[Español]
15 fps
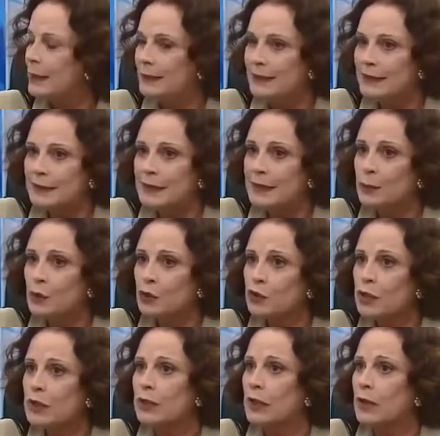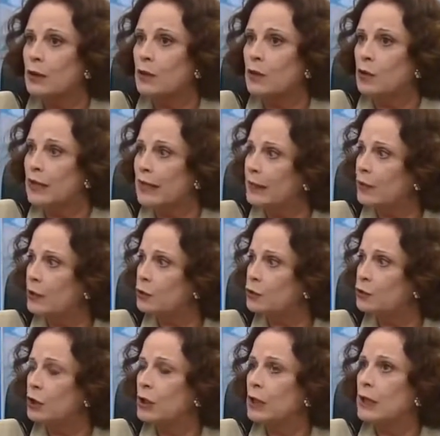Decidimos ir a los
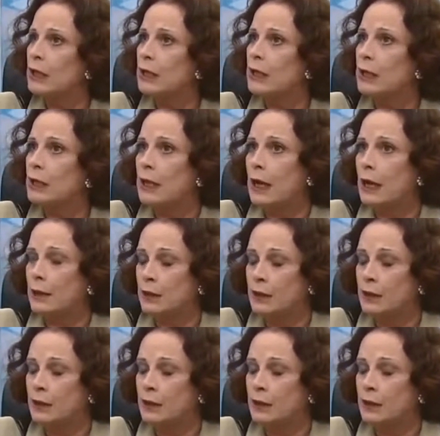colegios eh,